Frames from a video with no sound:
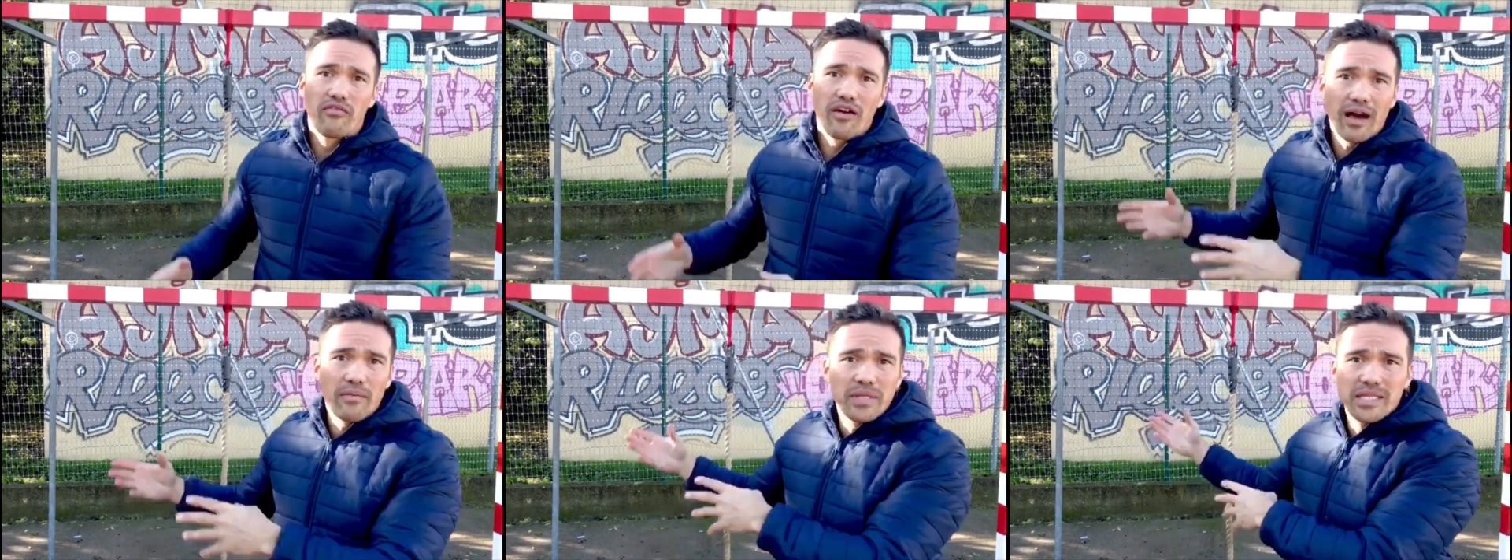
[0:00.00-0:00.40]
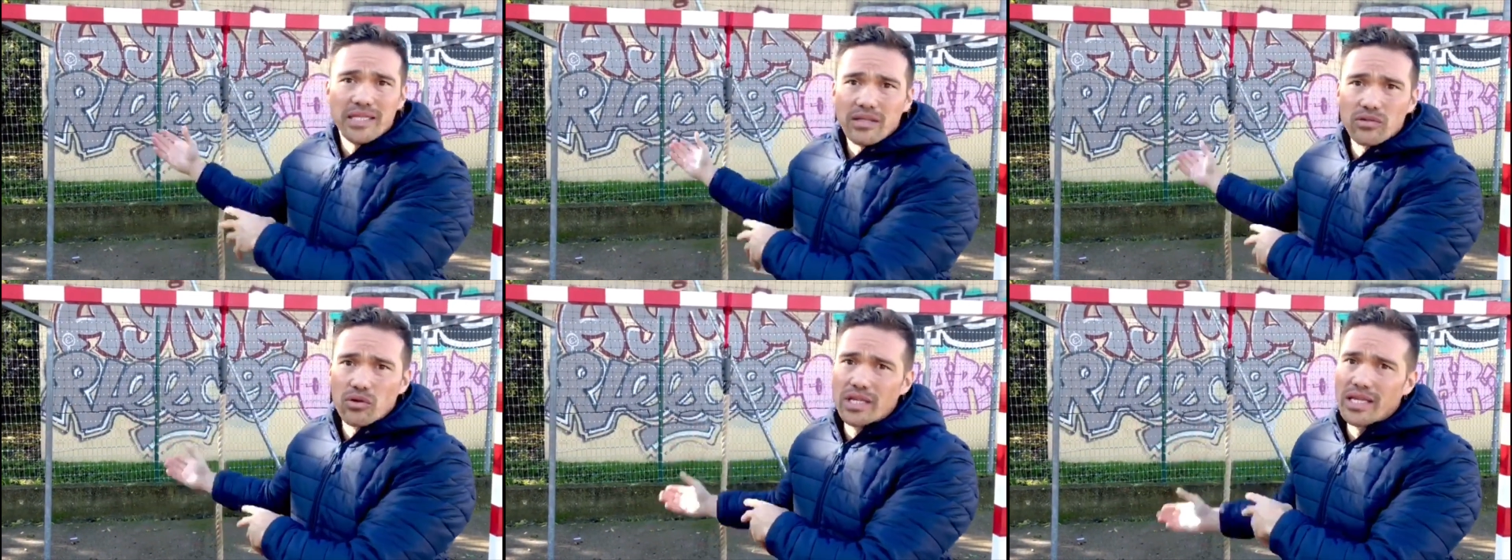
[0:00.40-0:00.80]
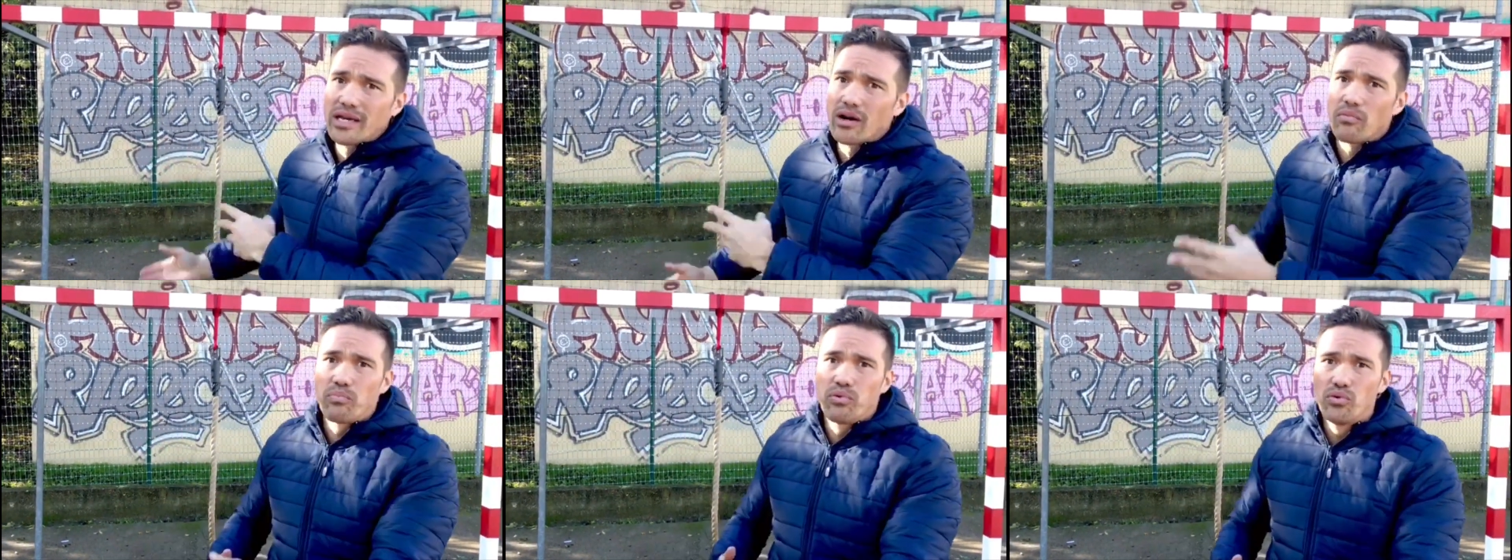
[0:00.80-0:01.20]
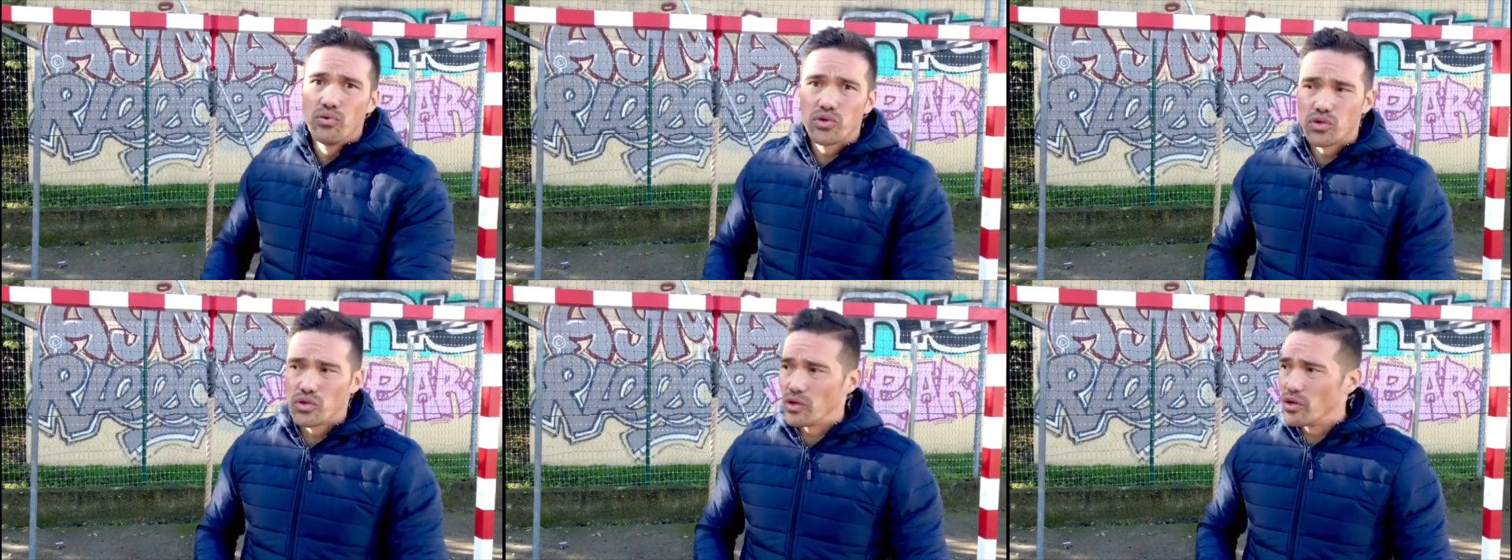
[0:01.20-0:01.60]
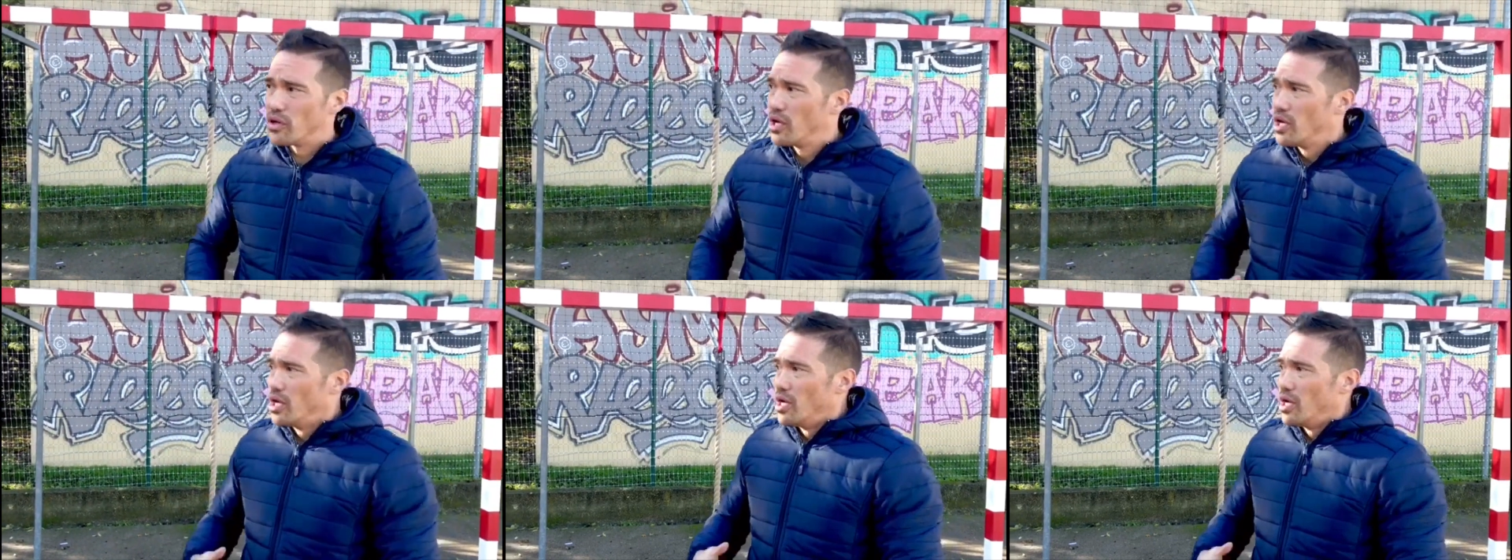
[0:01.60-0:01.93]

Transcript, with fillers: faire un petit atelier en plus, euh,